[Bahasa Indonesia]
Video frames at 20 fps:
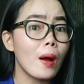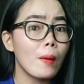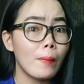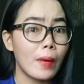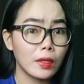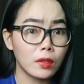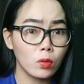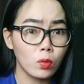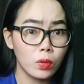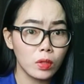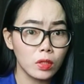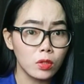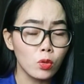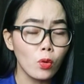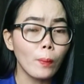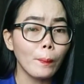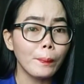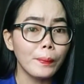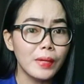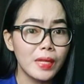batu
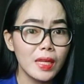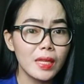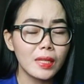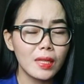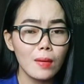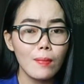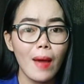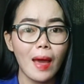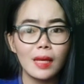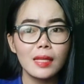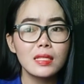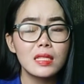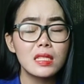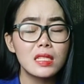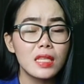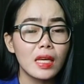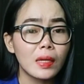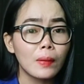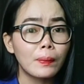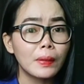hidup di Kimani.
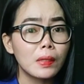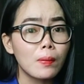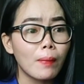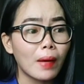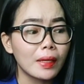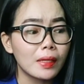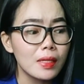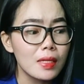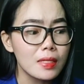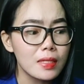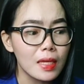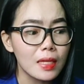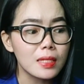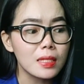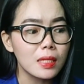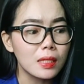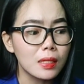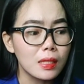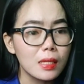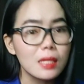Secara pribadi saya
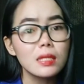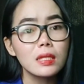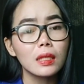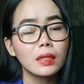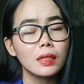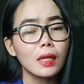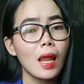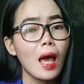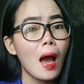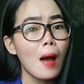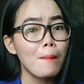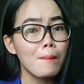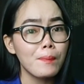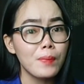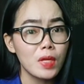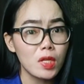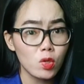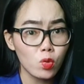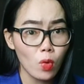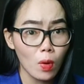sendiri setelah
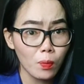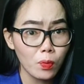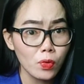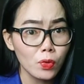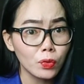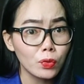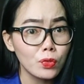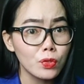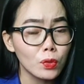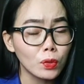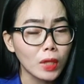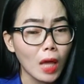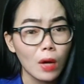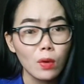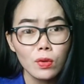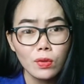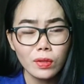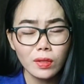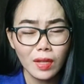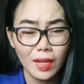hampir 27
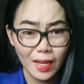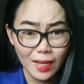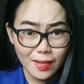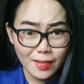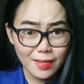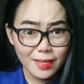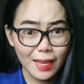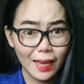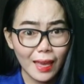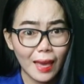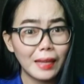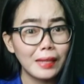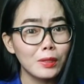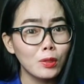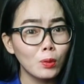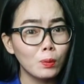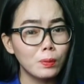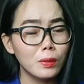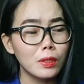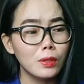tahun saya
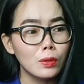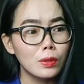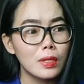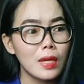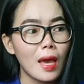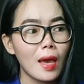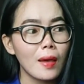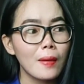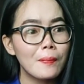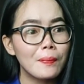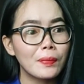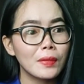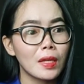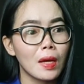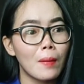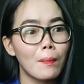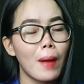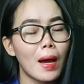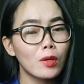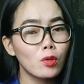hidup di dunia
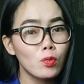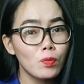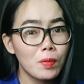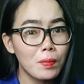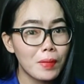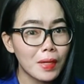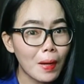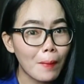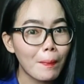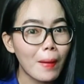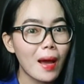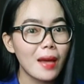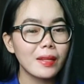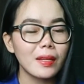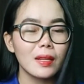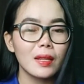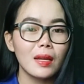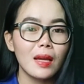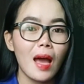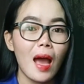baru beberapa
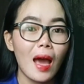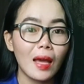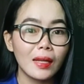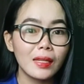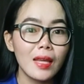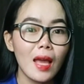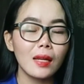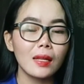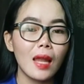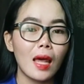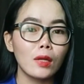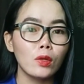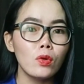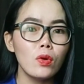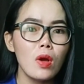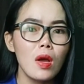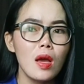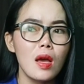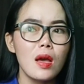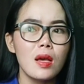hari yang lalu
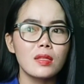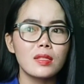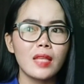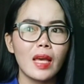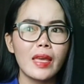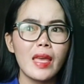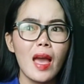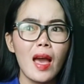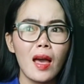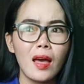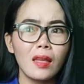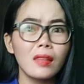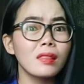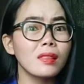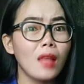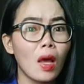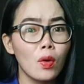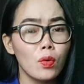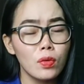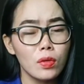saya
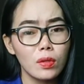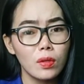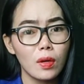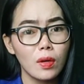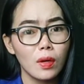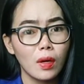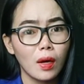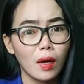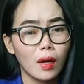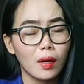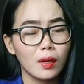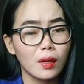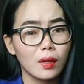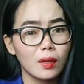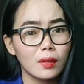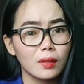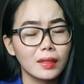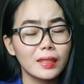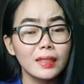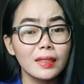tahu
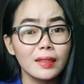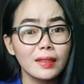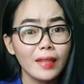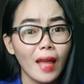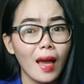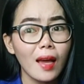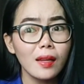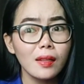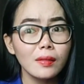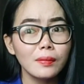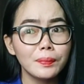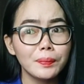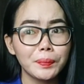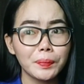tentang